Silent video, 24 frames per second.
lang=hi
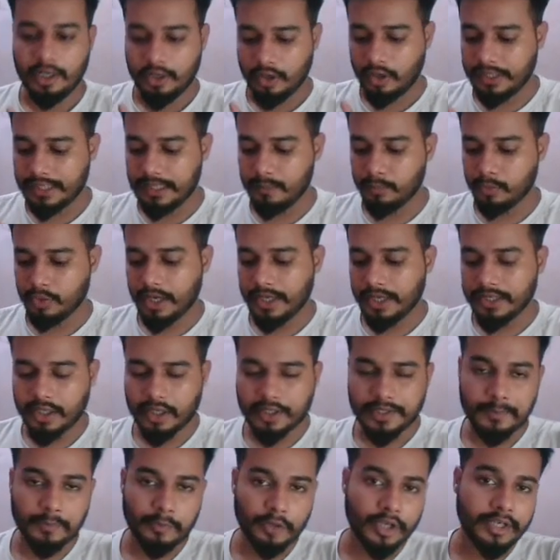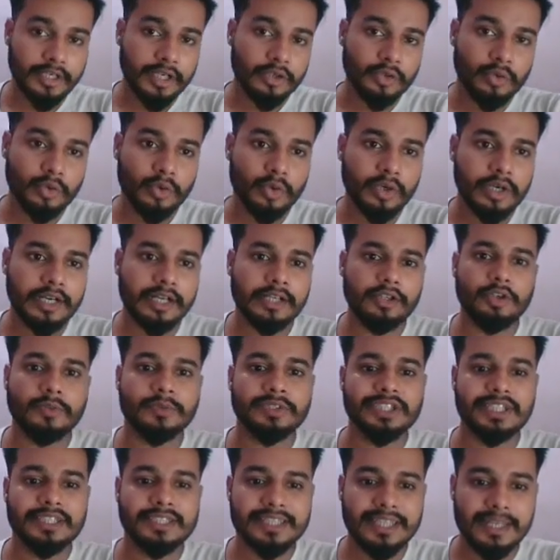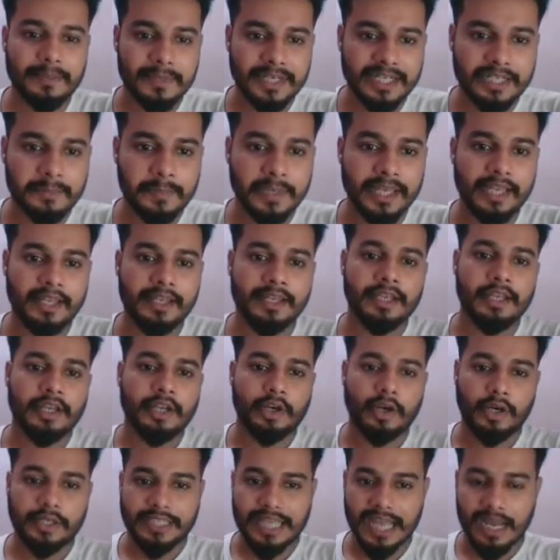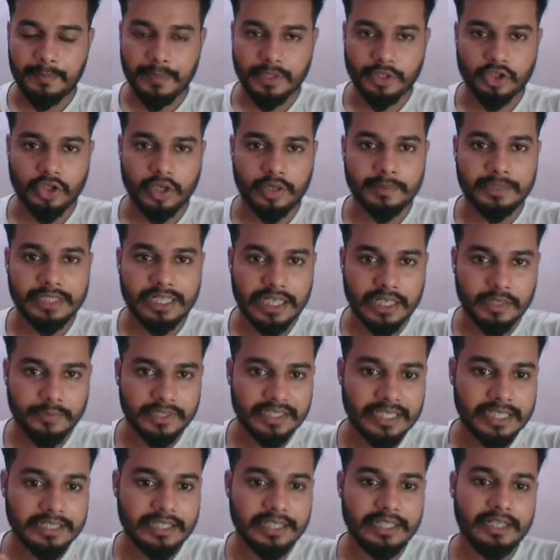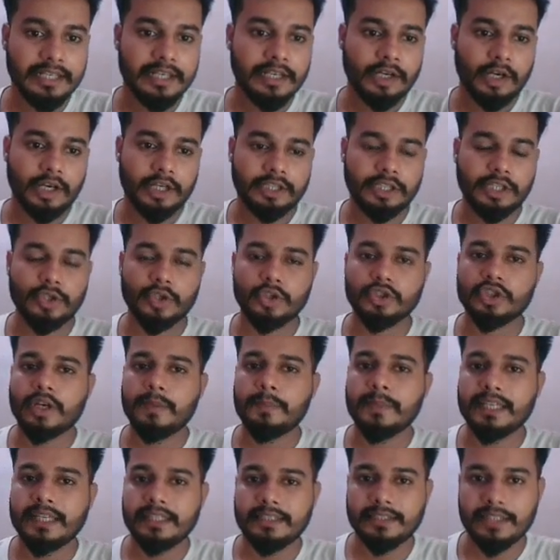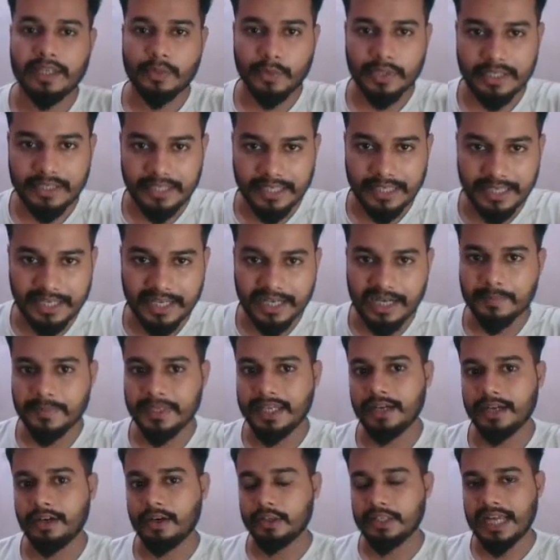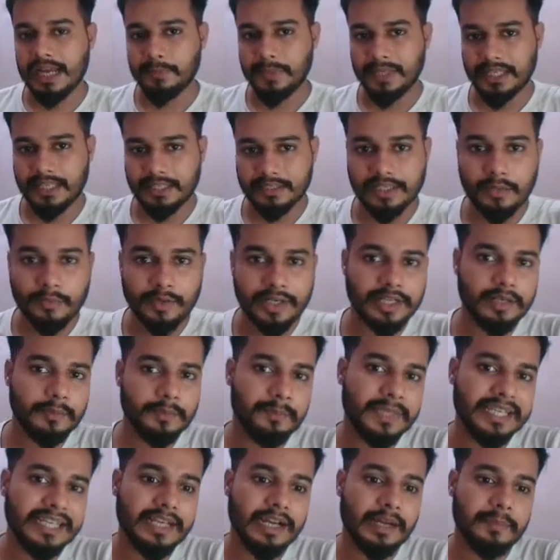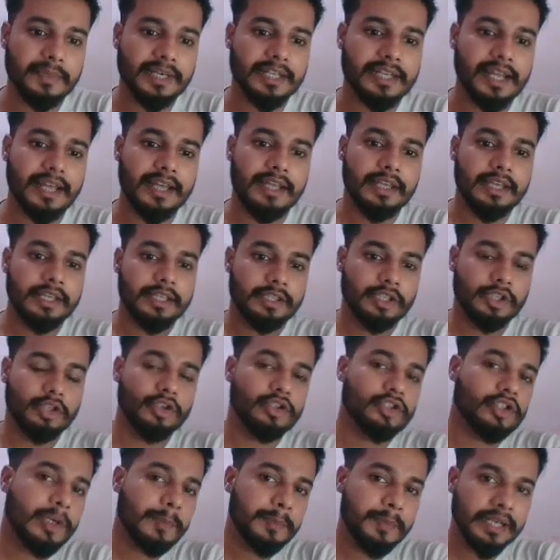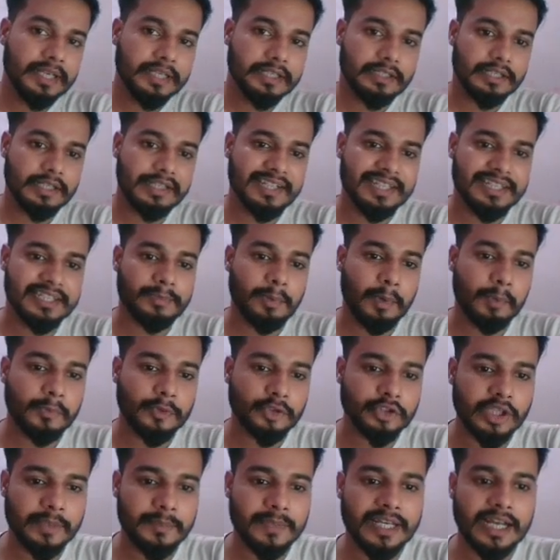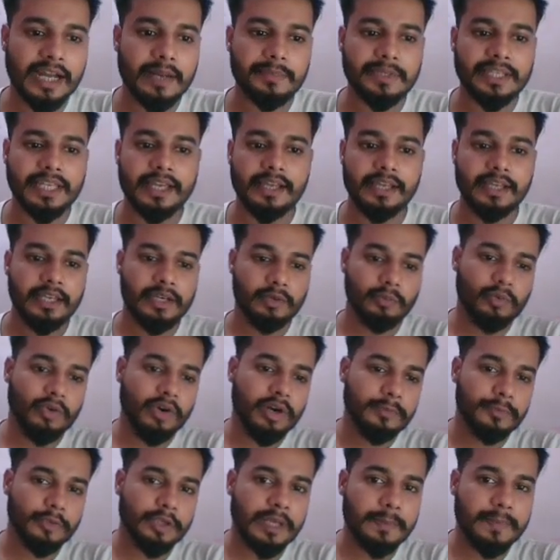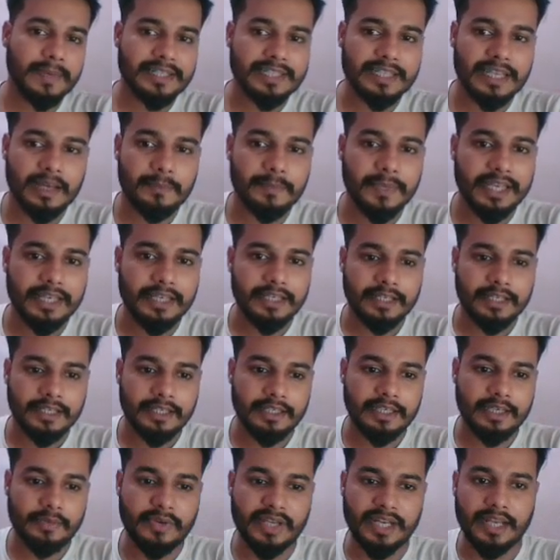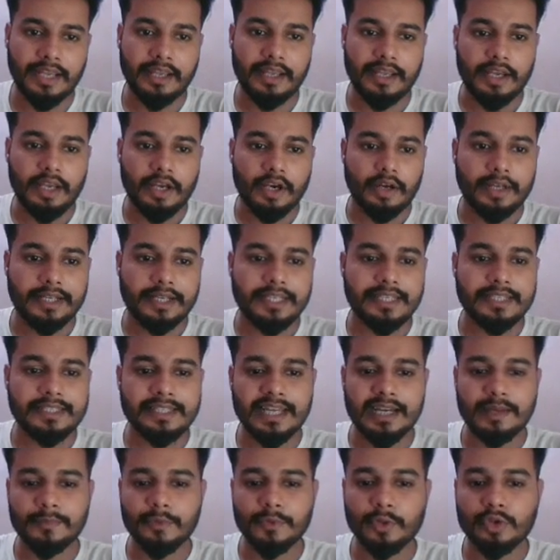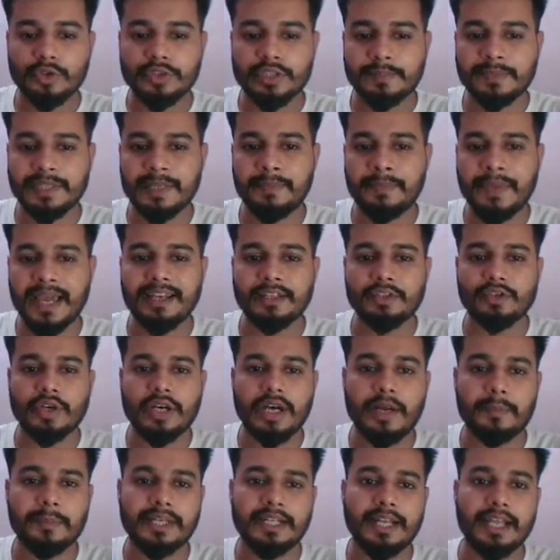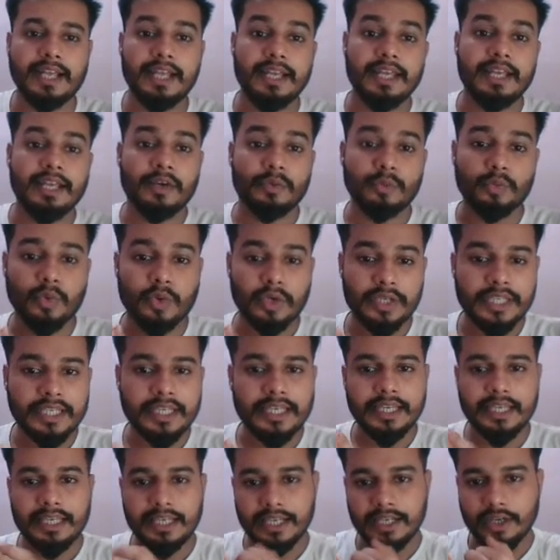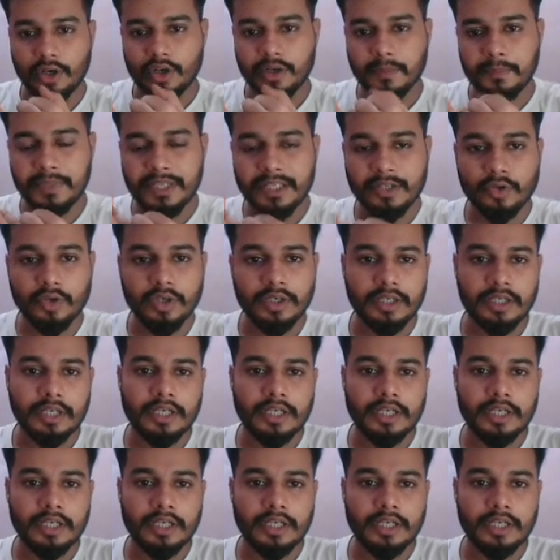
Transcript: और इम्प्लॉय और इम्प्लॉय का दोनों का कंट्रीब्यूशन सेम रेट पे है और यहाँ पे जॉब दे रखा हुआ था तीन और तीनों जॉब में कितना वर्कर ए काम किया और यहाँ पे कितना वर्कर बी काम कर रहा है तीनों जॉब में किस प्रपोर्शन में काम किया है वो हम लोग के पास यहाँ पे गिवन है और इससे हम लोग को सबसे पहला जो काम करना है वो कि ए और बी को